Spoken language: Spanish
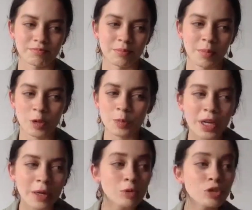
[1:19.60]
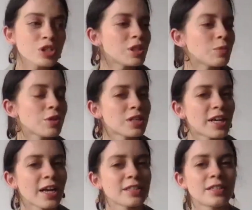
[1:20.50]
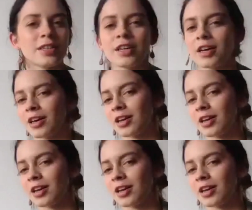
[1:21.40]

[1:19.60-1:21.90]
me inspiré muchísimo desde el casting